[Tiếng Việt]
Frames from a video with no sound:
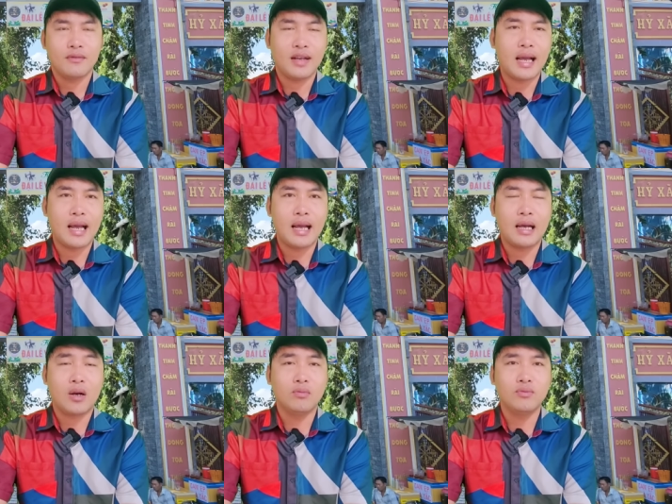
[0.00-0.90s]

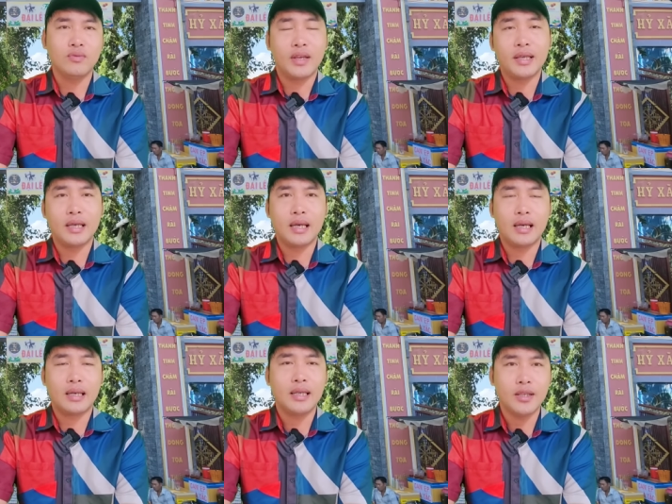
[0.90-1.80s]
và cũng vì
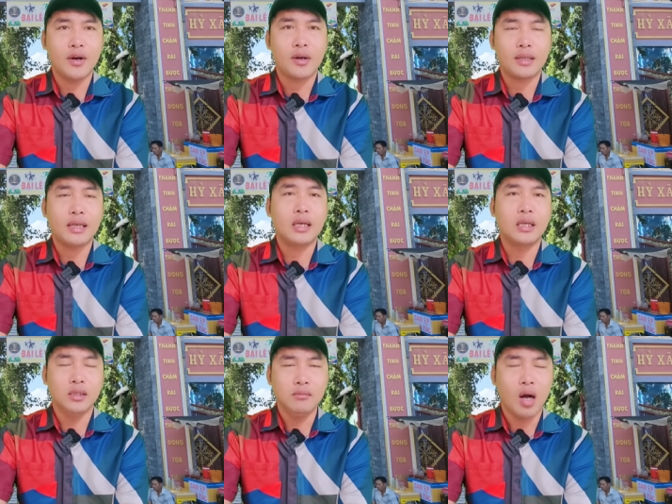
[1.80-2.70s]
à, cái lý do đó chính là
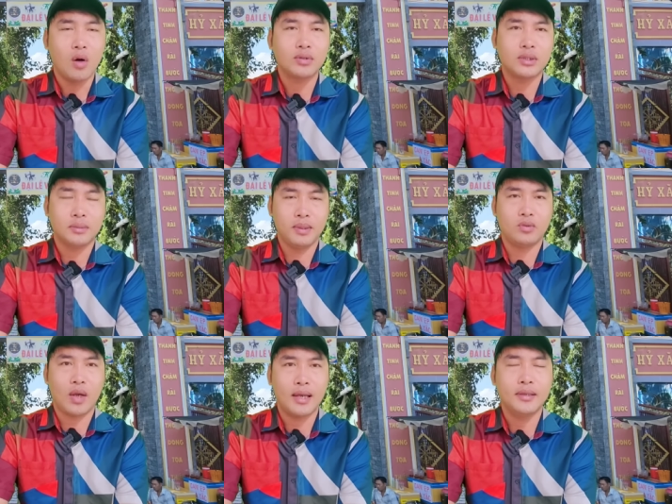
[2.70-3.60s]
ngưỡng mộ sư thích minh
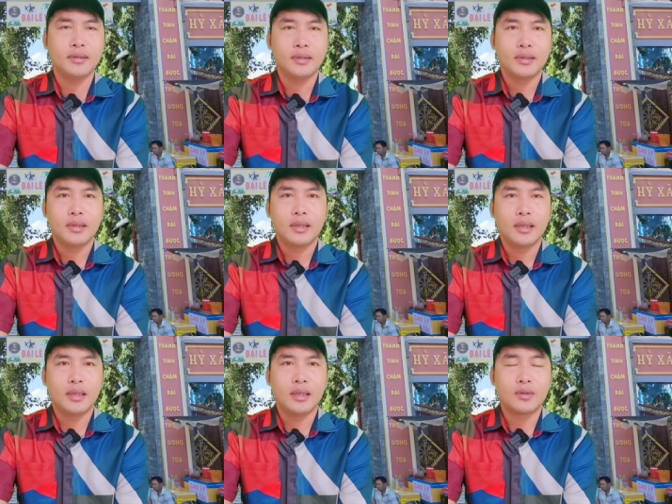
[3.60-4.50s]
tuệ
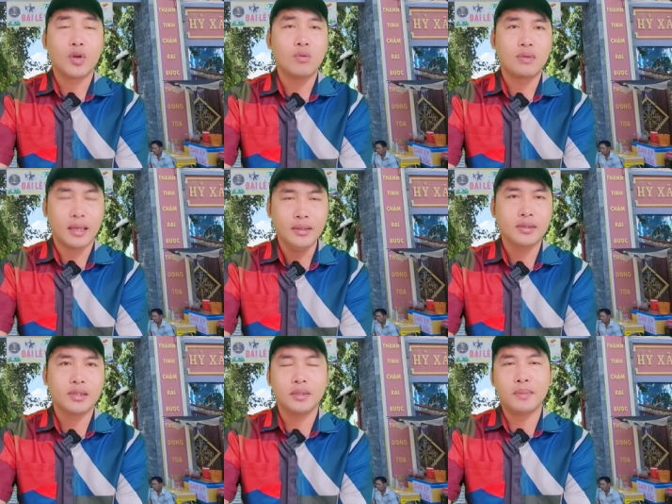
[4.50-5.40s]
à, tôn
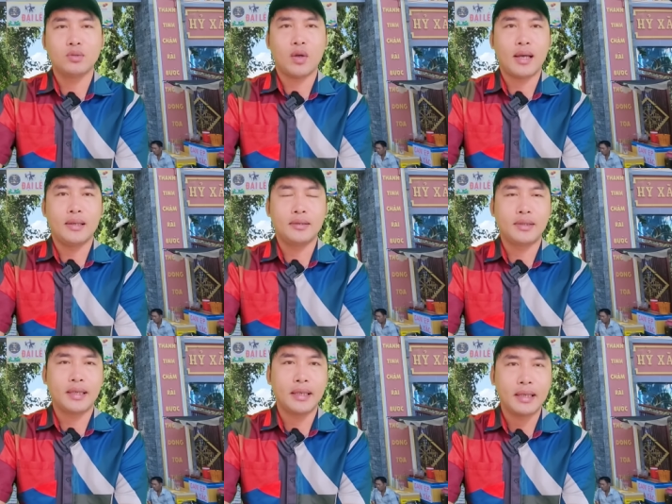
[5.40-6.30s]
kính sư thích minh tuệ
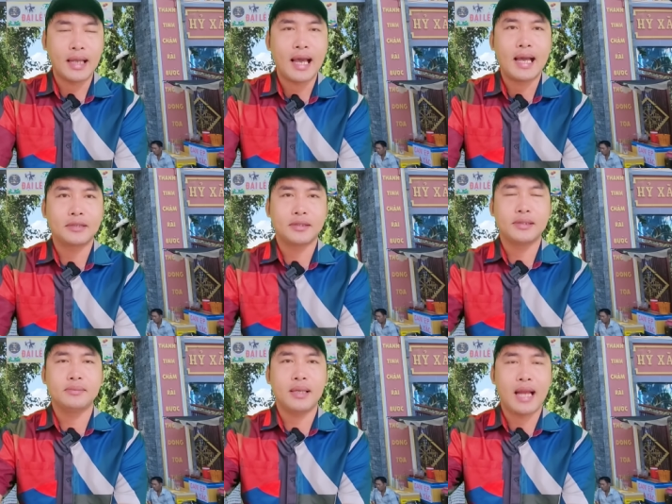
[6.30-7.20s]
cho nên là
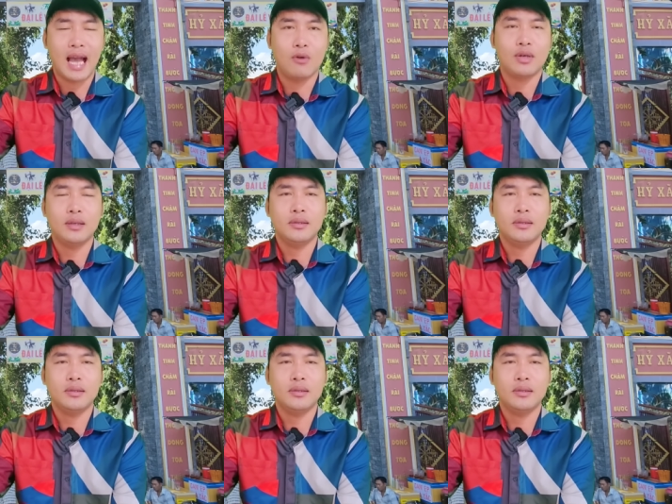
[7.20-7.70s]
sư minh đạo đó